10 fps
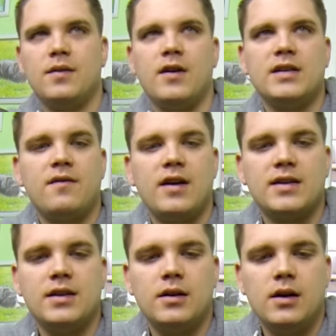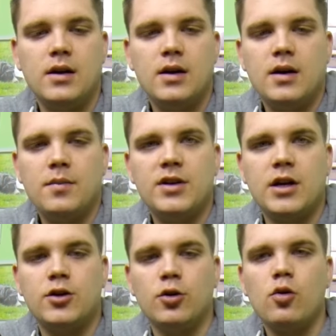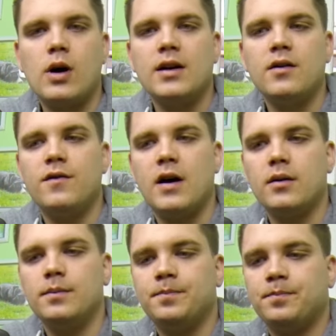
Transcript: dem Wasserwechsel mit der Düngung angefangen.